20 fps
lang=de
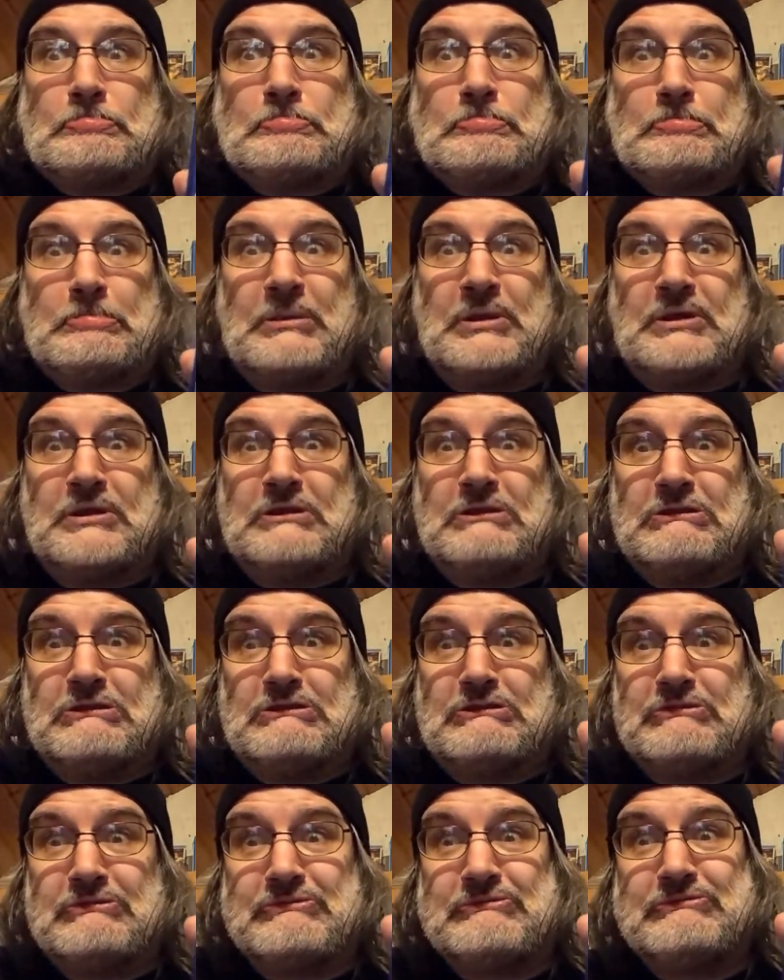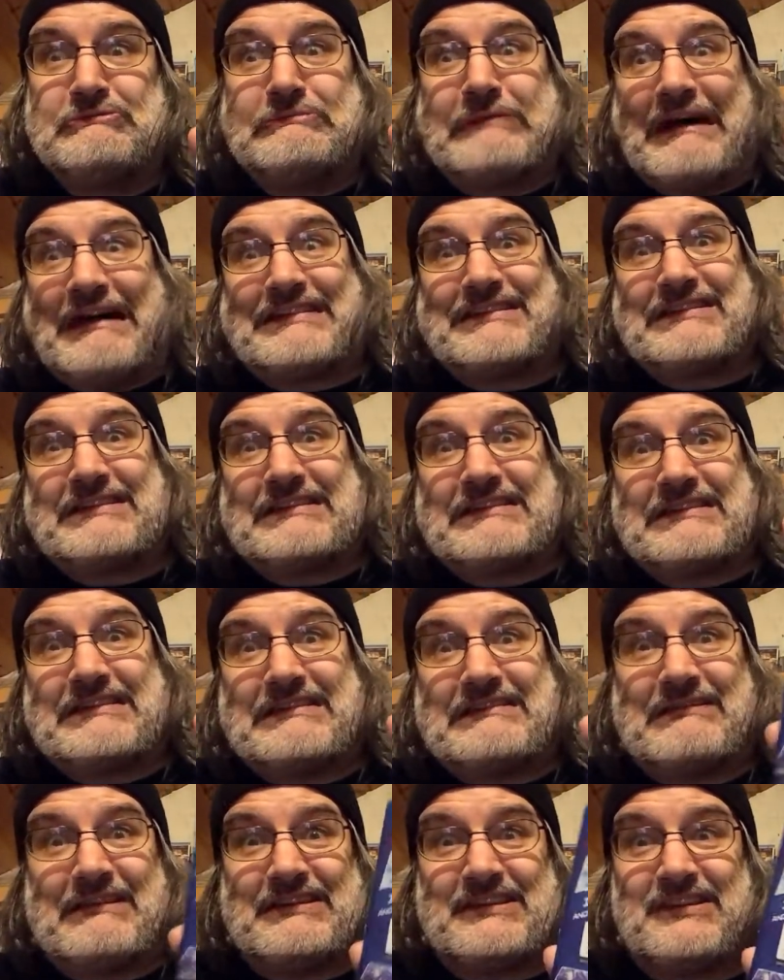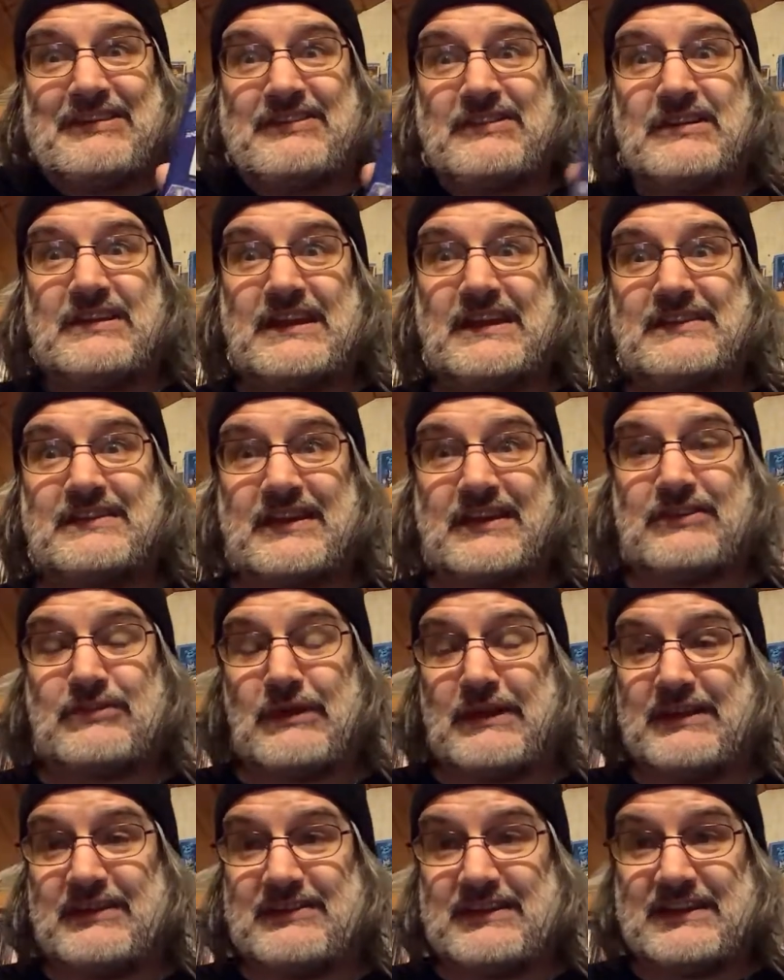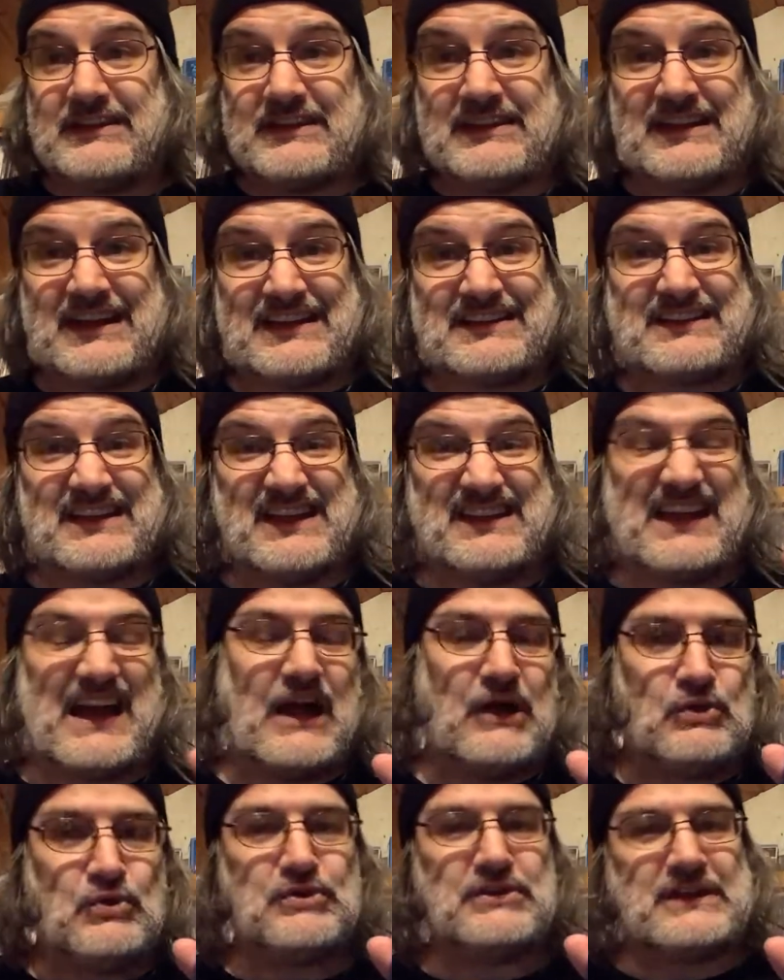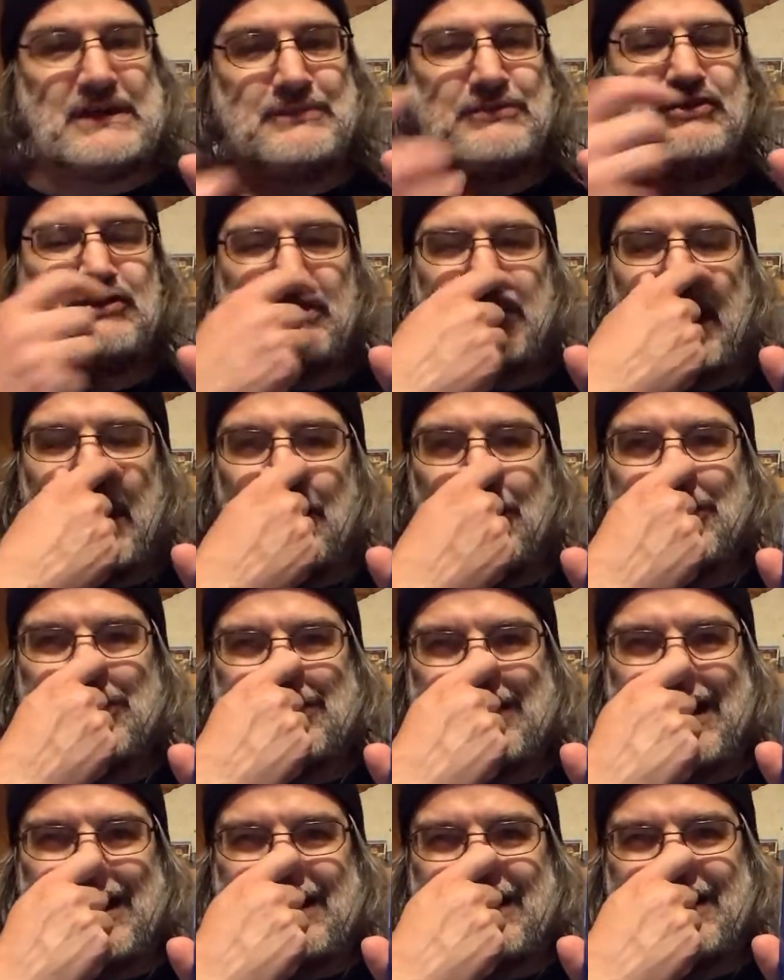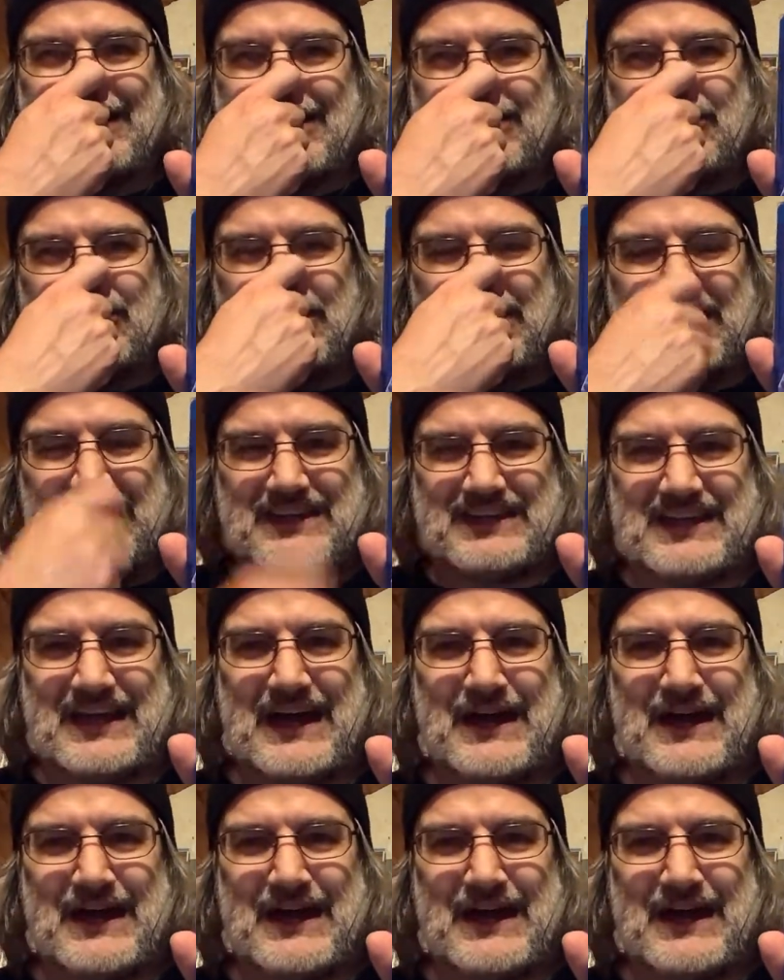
was, was ist nicht sexualisierte Nacktheit? Ja, gut, gibt es schon auch Sachen, natürlich.